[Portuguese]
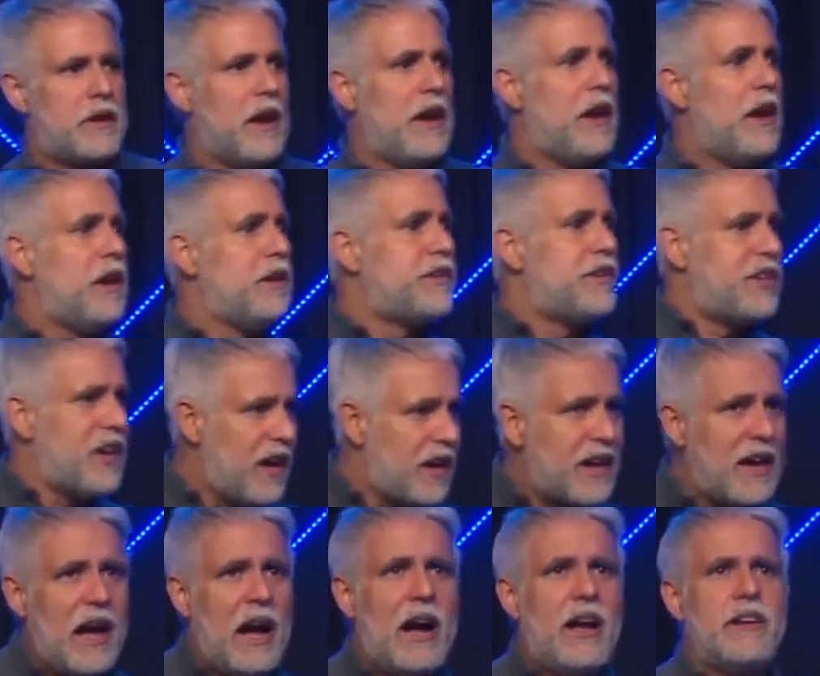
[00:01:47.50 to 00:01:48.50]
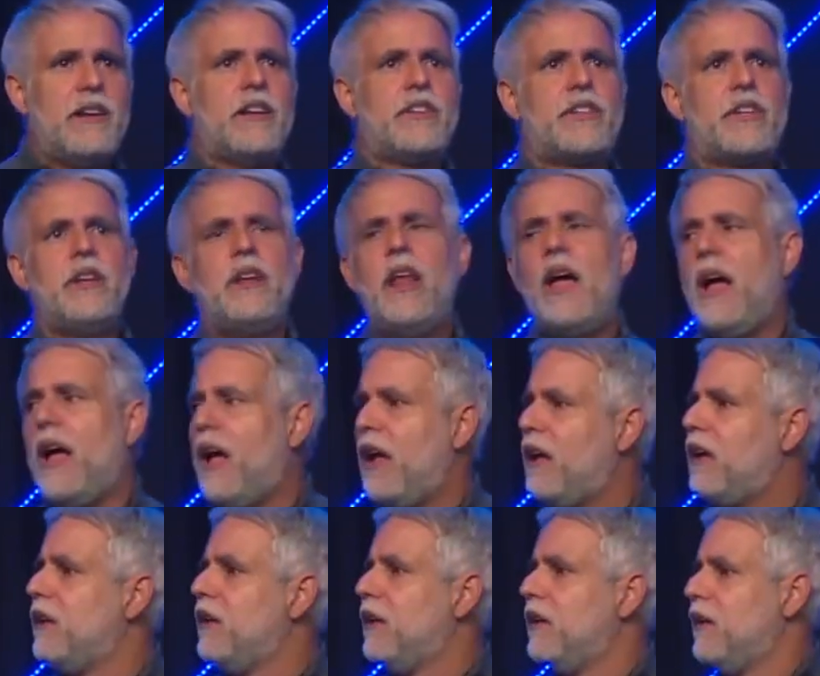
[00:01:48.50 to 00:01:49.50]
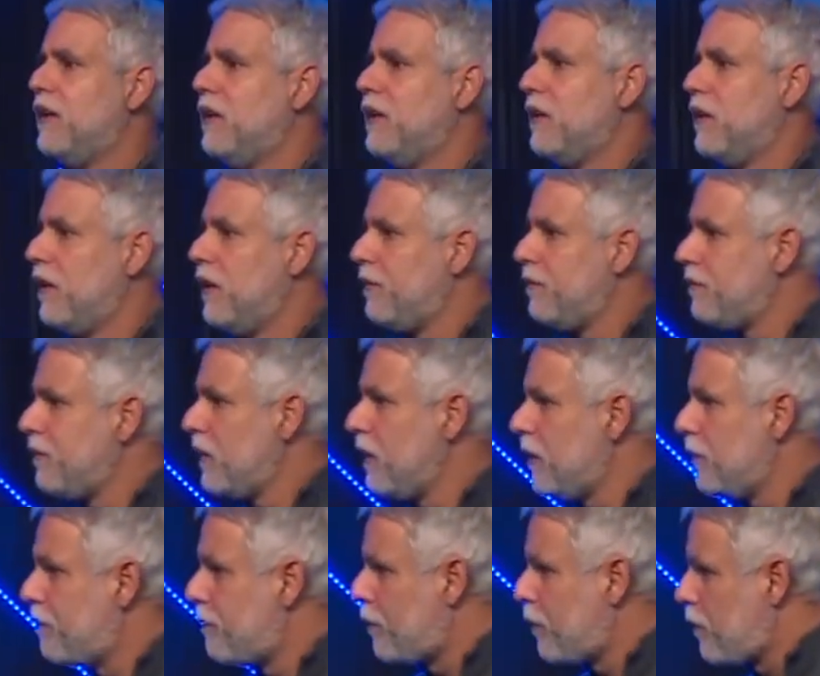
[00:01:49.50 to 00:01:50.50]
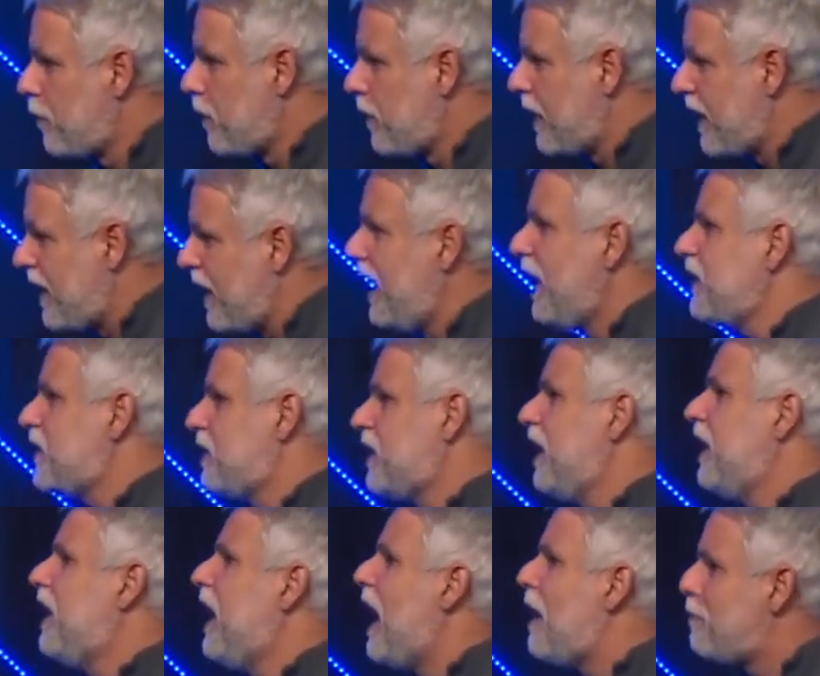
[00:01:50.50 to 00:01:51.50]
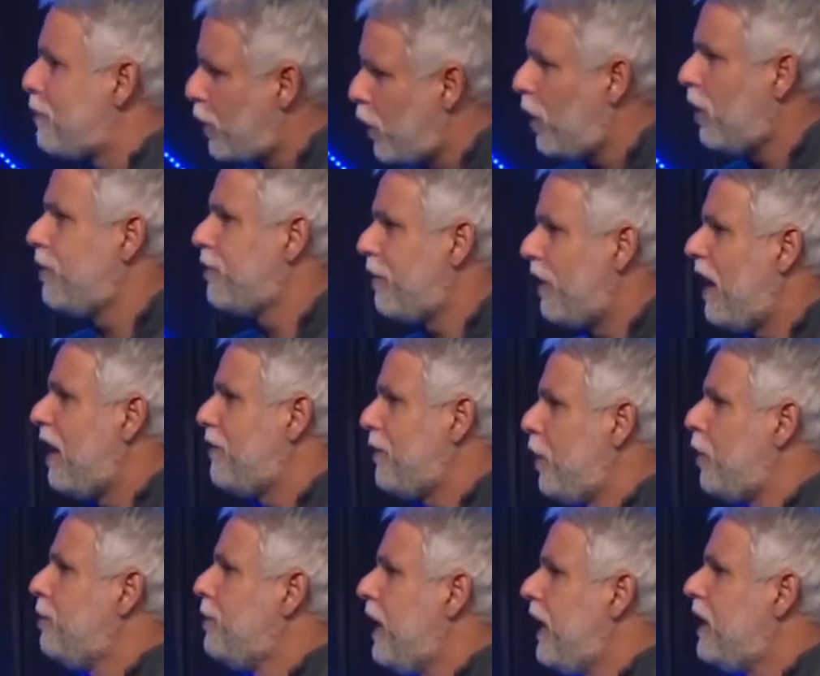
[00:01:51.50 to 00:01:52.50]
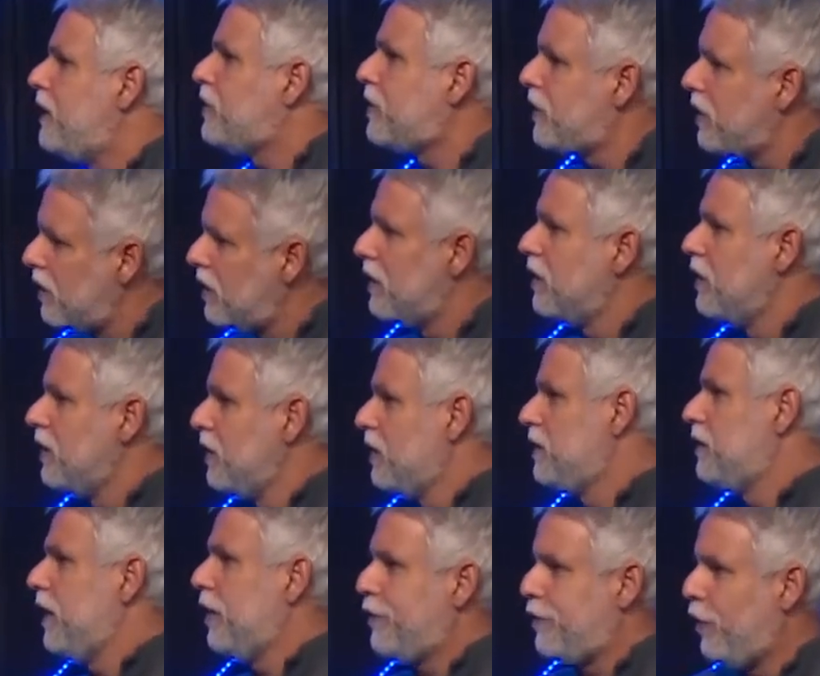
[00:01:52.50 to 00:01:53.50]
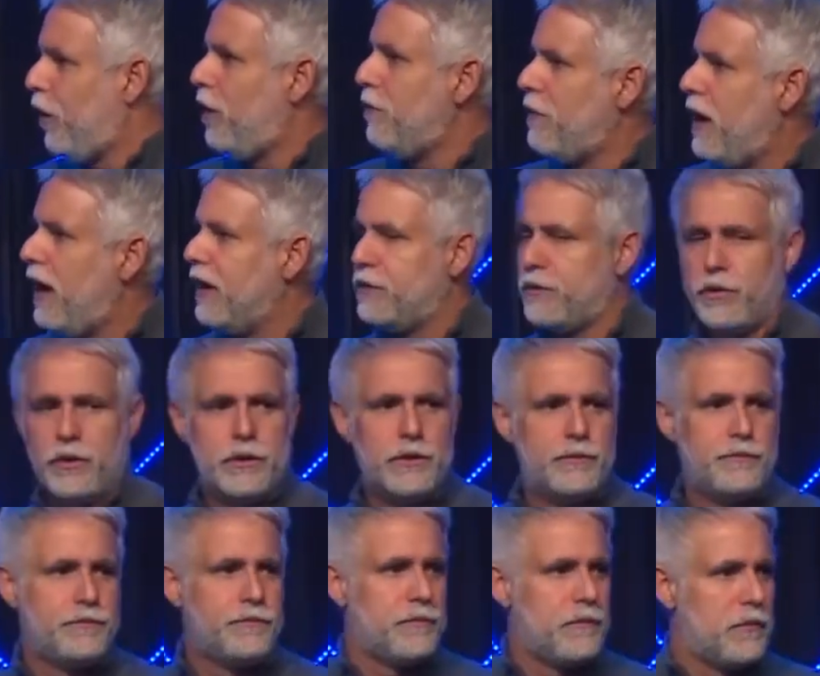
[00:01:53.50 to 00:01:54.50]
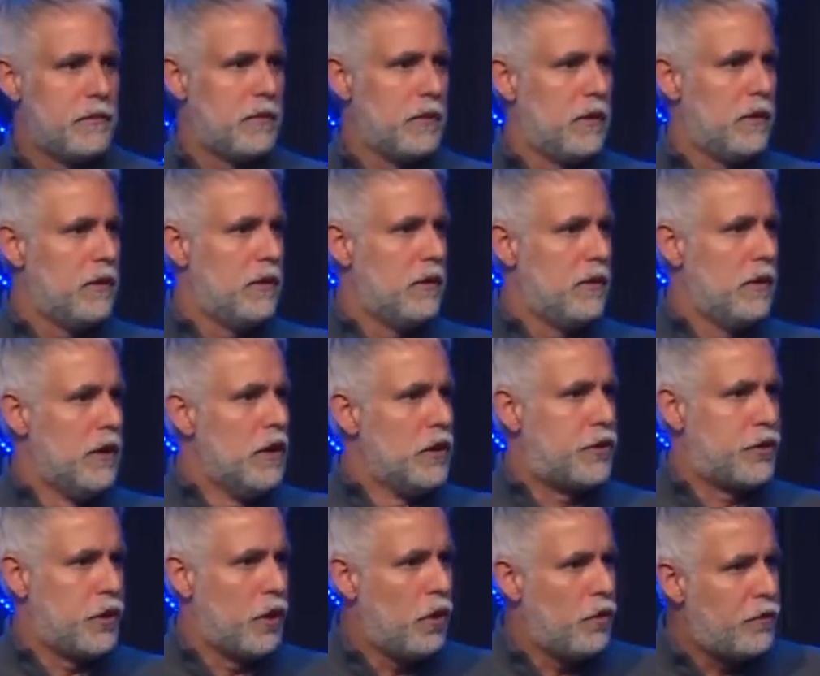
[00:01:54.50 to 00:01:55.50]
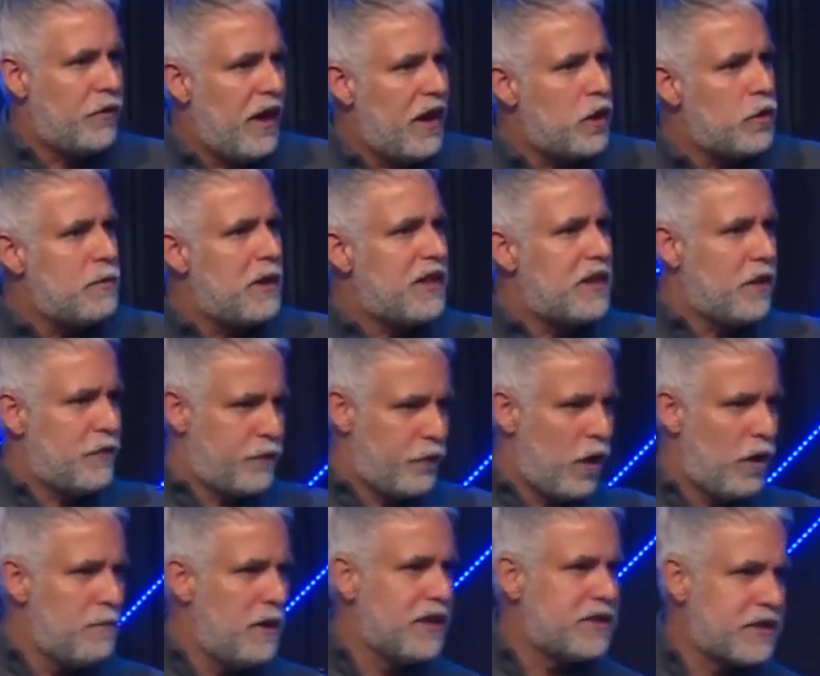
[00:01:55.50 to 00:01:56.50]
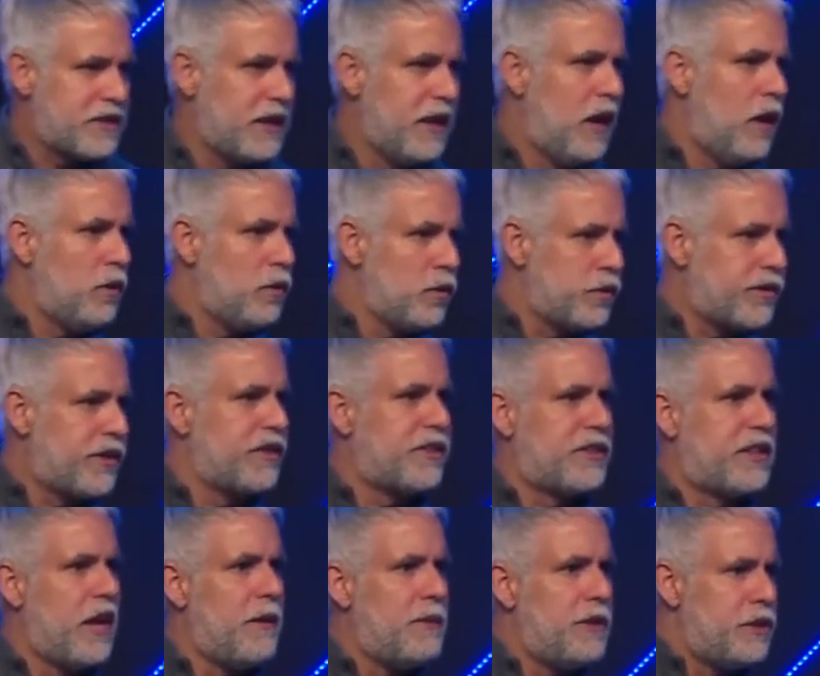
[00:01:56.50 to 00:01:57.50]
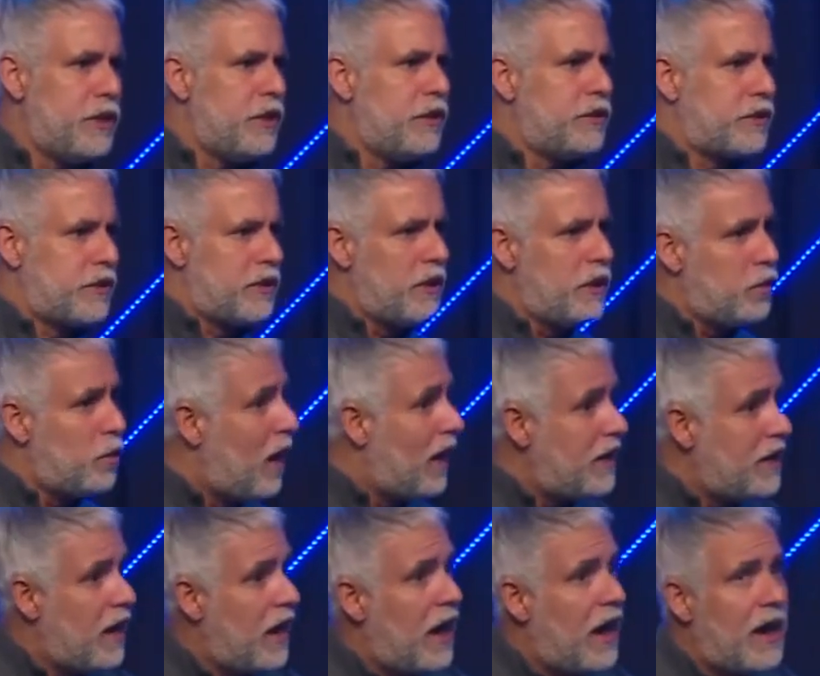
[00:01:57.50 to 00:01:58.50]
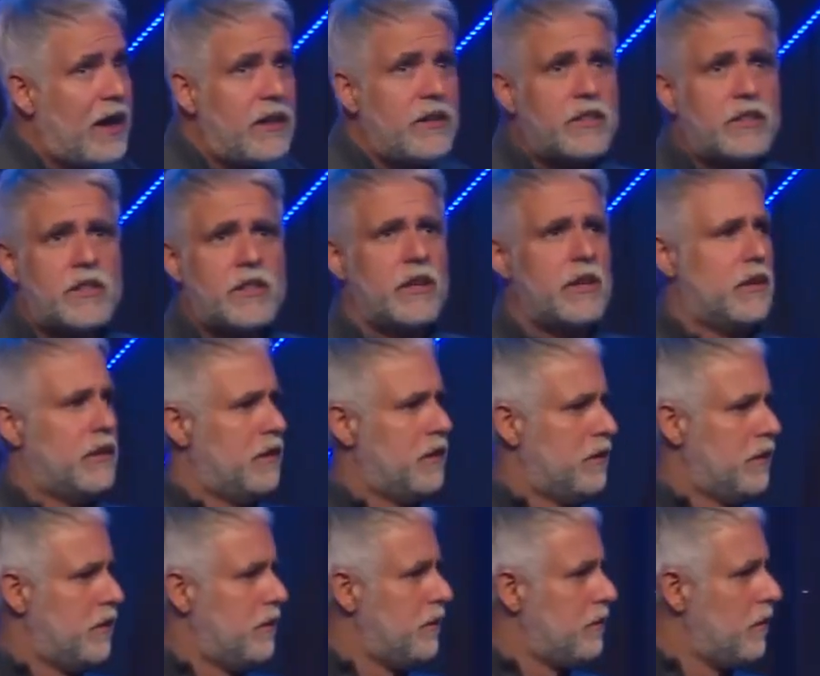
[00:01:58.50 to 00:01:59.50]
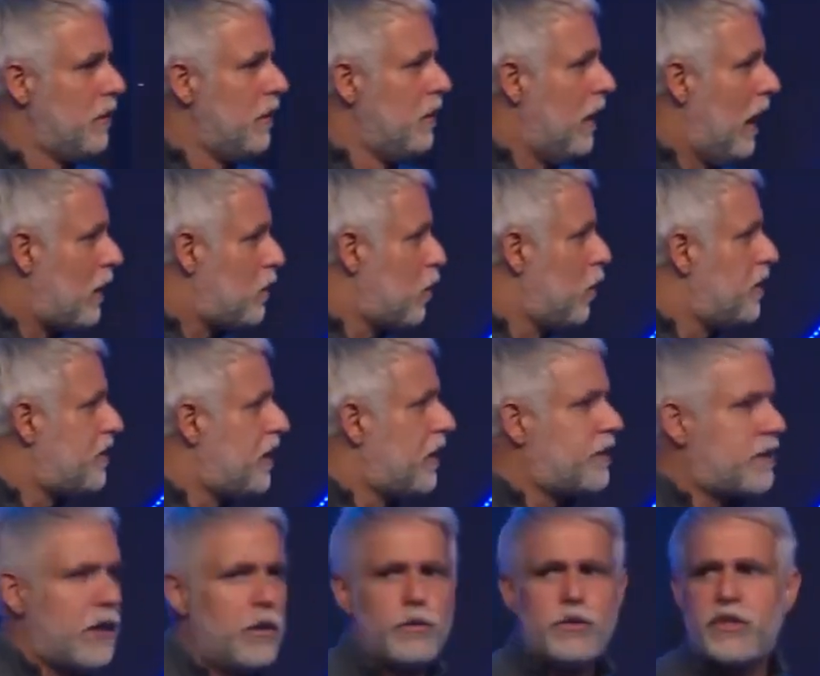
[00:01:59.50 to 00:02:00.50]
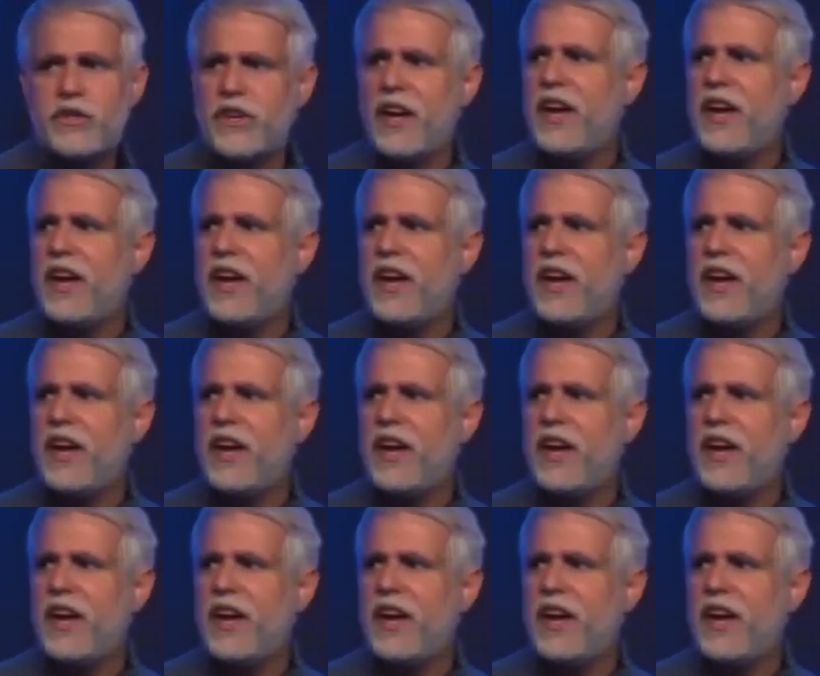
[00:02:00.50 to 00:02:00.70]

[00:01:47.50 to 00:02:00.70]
Quem chegar nesse lar crescerá provavelmente deformado. Se houver uma deformação no sistema de ensino, aliás, a coisa é tão